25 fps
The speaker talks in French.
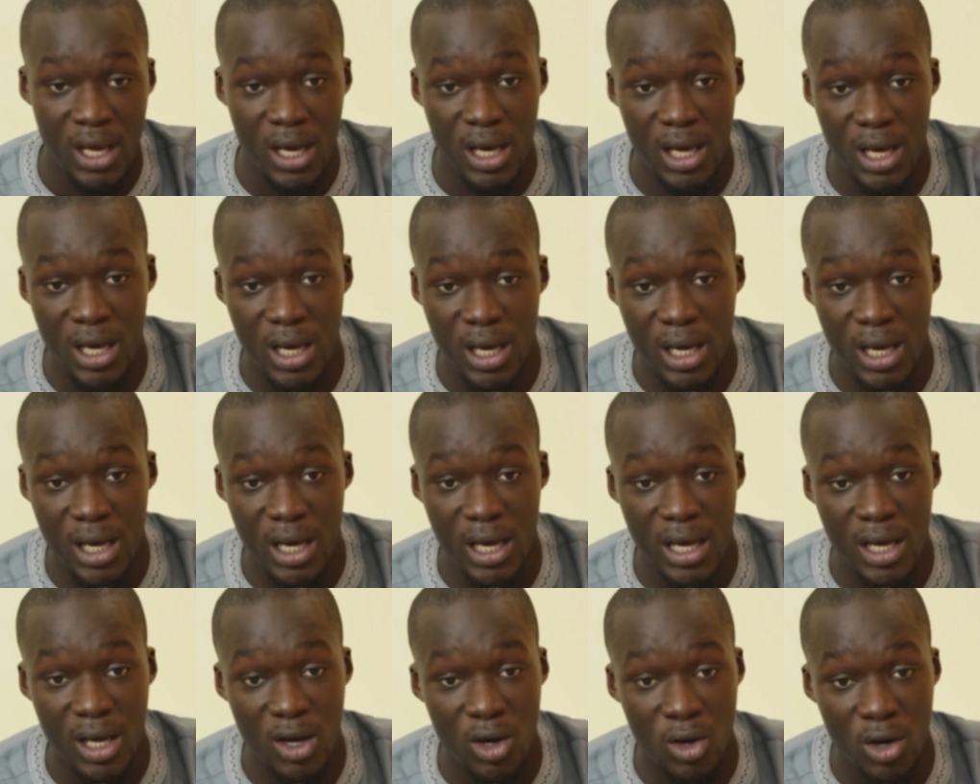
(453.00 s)

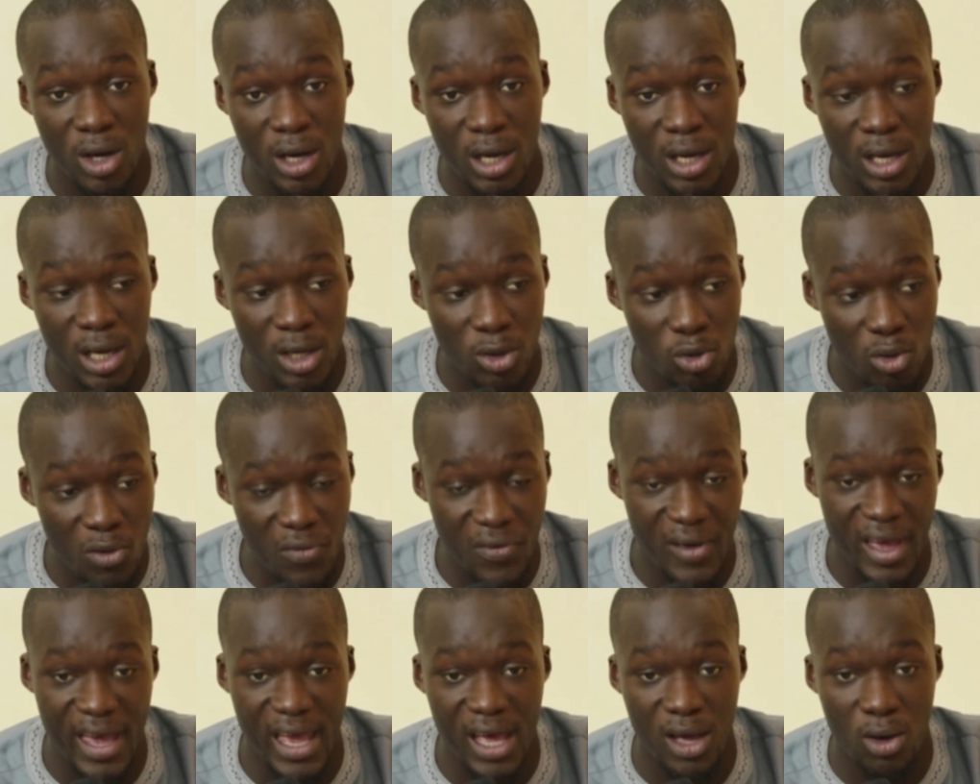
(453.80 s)
Euh, nos
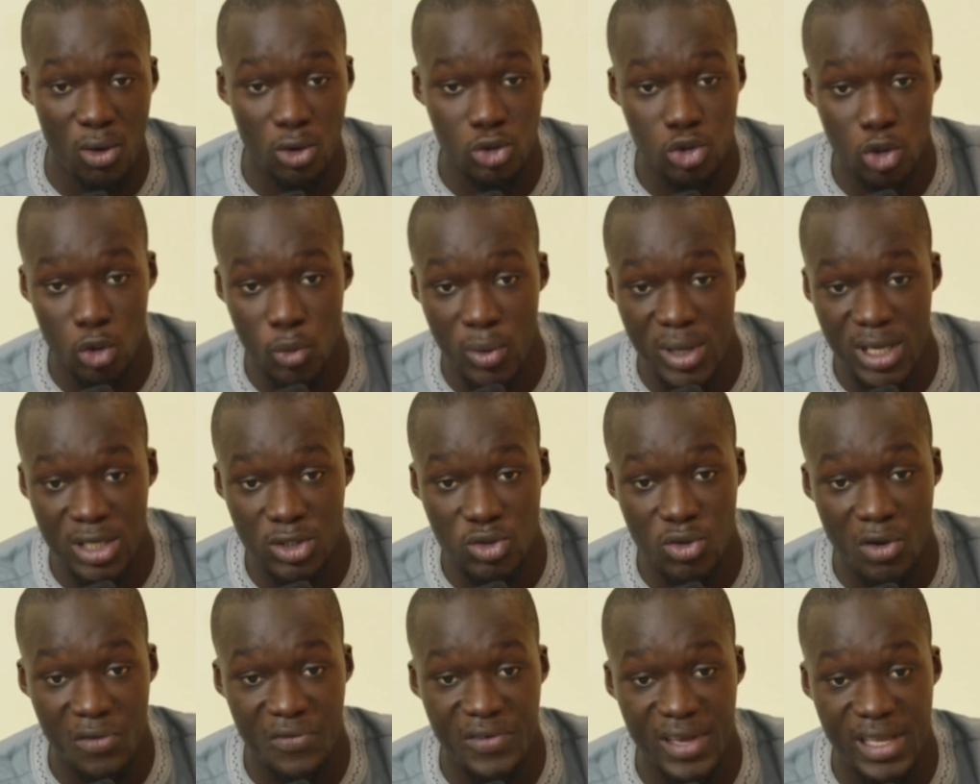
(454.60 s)
frères, aujourd'hui, ils
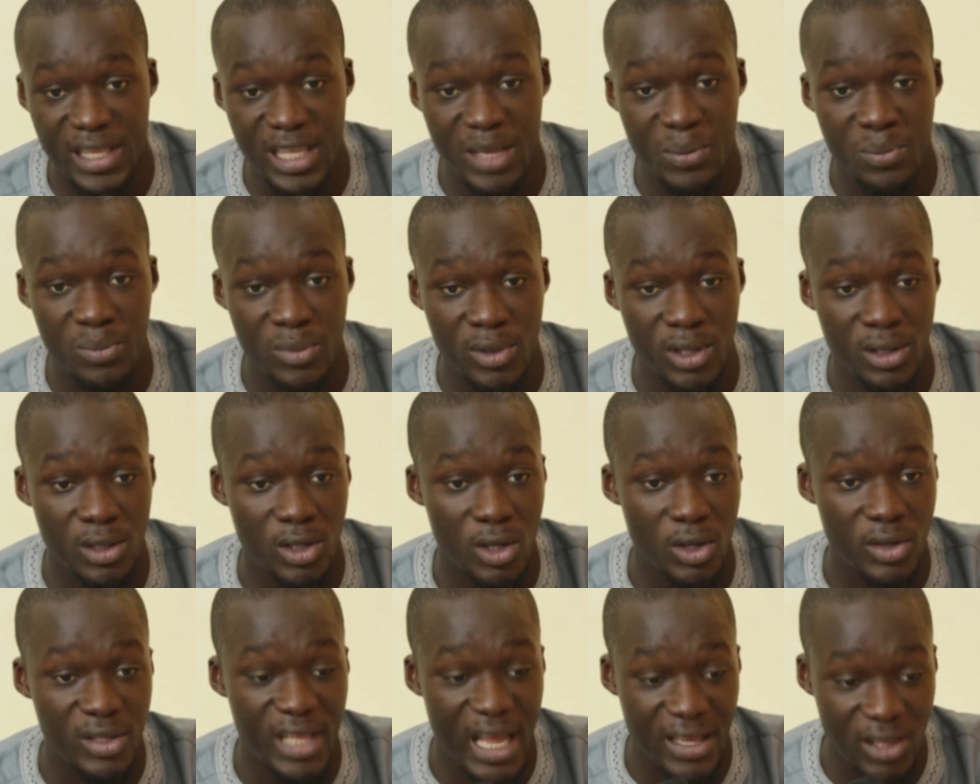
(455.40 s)
sont victimes
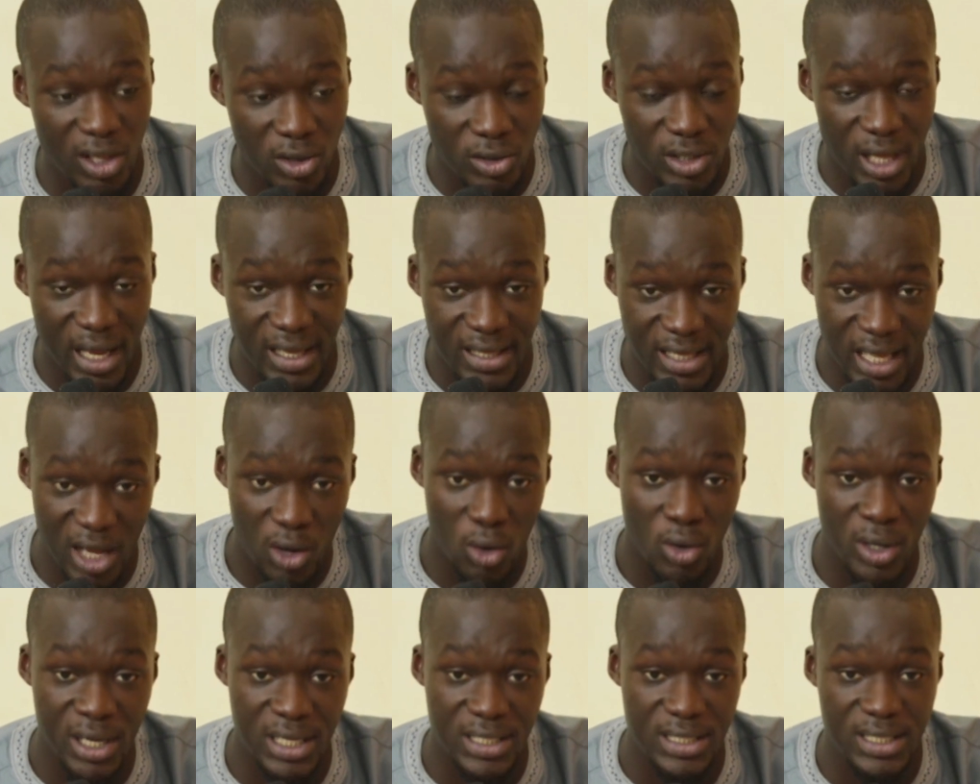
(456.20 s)
d'attentats
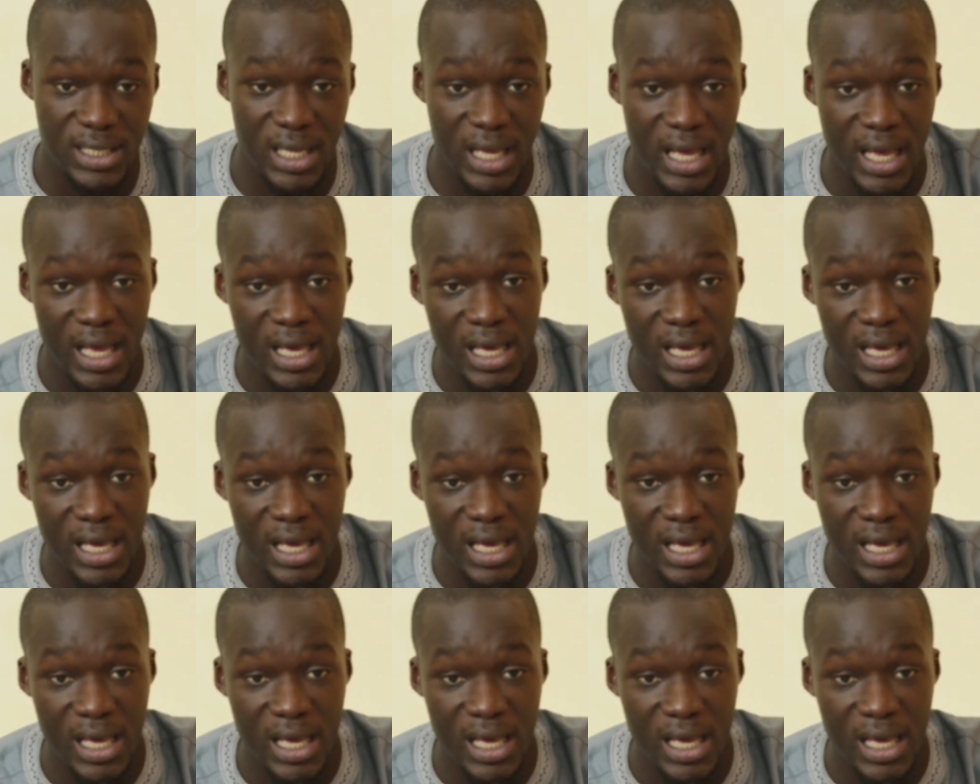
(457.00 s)
terroristes.